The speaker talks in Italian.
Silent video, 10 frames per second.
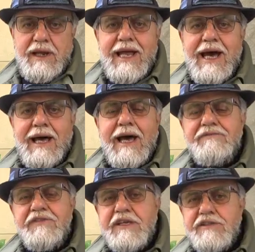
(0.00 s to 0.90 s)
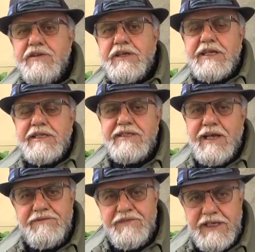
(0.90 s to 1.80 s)
La di
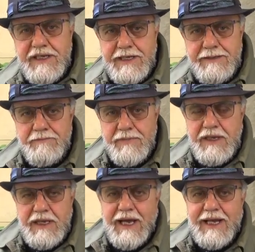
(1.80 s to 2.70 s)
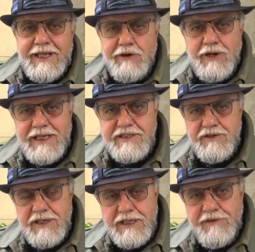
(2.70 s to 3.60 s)
Salvini
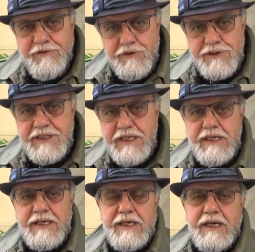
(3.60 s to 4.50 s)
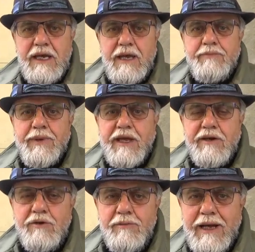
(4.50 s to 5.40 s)
all'erogazione di fondi per
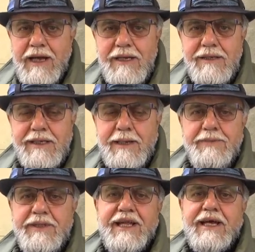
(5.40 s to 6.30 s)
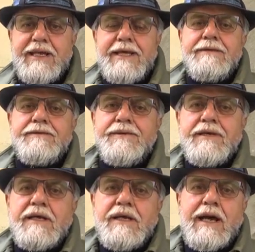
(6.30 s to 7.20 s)
Roma Capitale
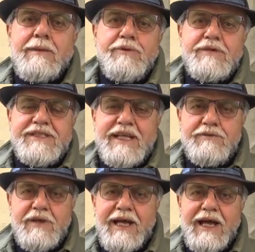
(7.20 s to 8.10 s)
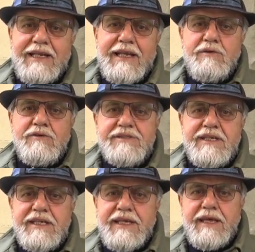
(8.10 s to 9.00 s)
ha portato a galla,
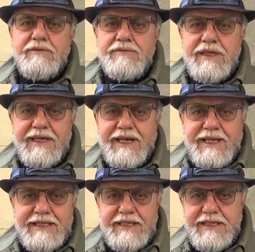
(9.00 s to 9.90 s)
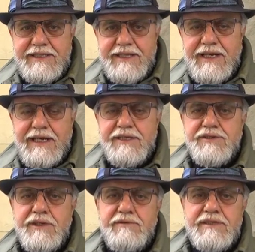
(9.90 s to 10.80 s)
oltre che una credine tra
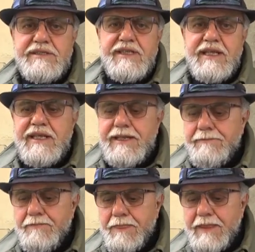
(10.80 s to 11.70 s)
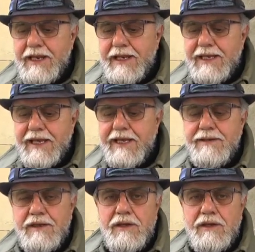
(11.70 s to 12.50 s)
5 Stelle e la Lega,